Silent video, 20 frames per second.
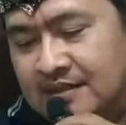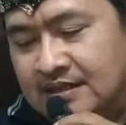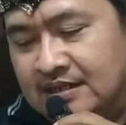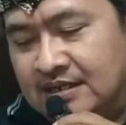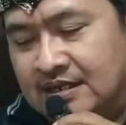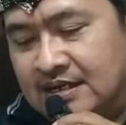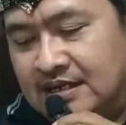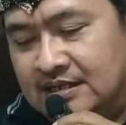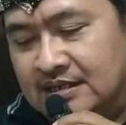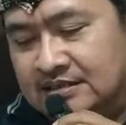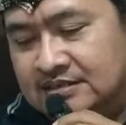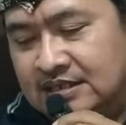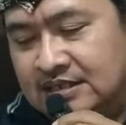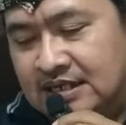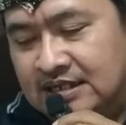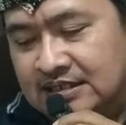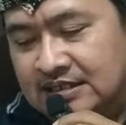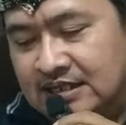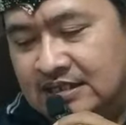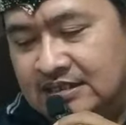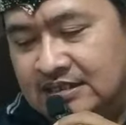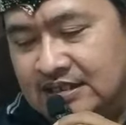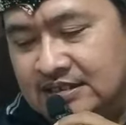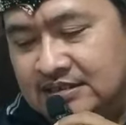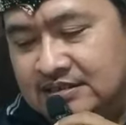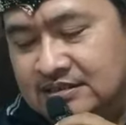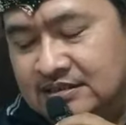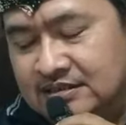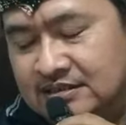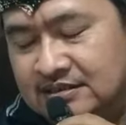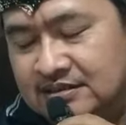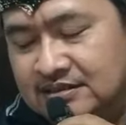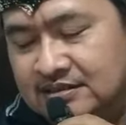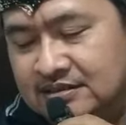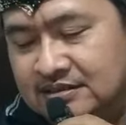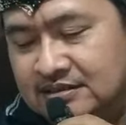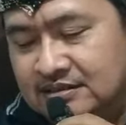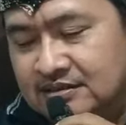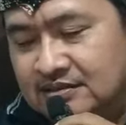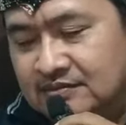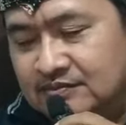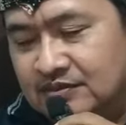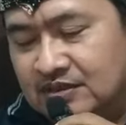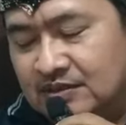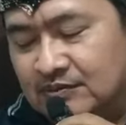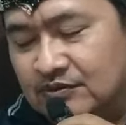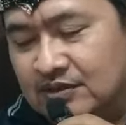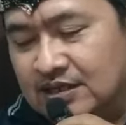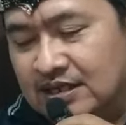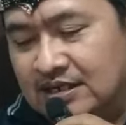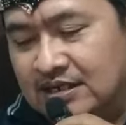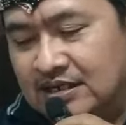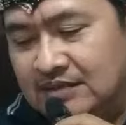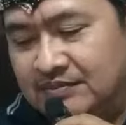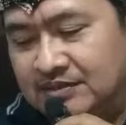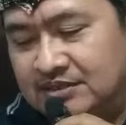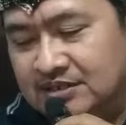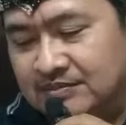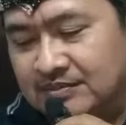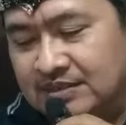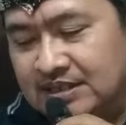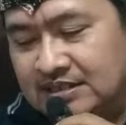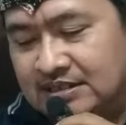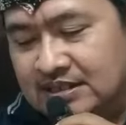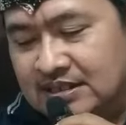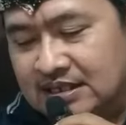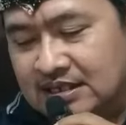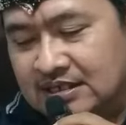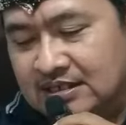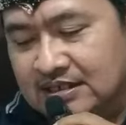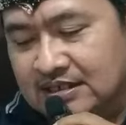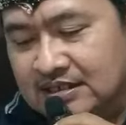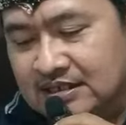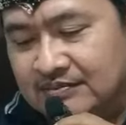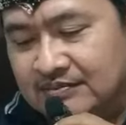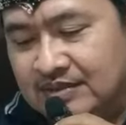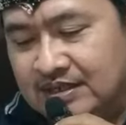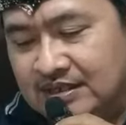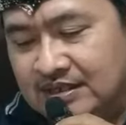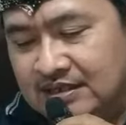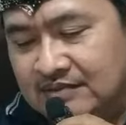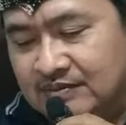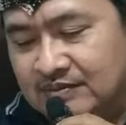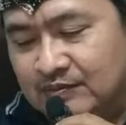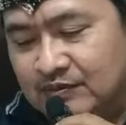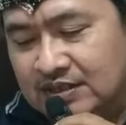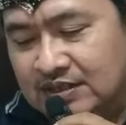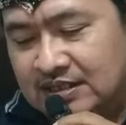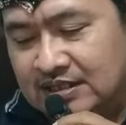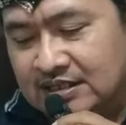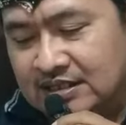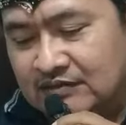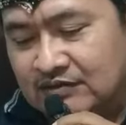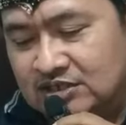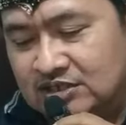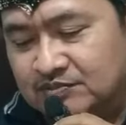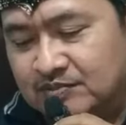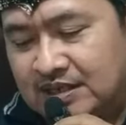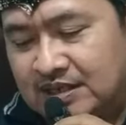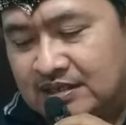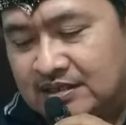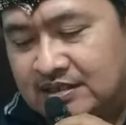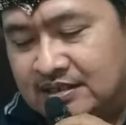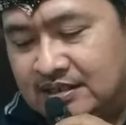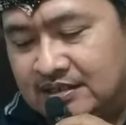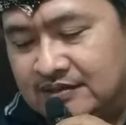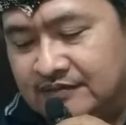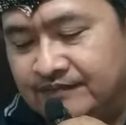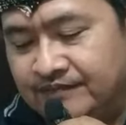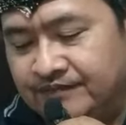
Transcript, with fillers: Yang sangat kritis Mudah-mudahan ini bisa menyadarkan kita makin membuat kita waspada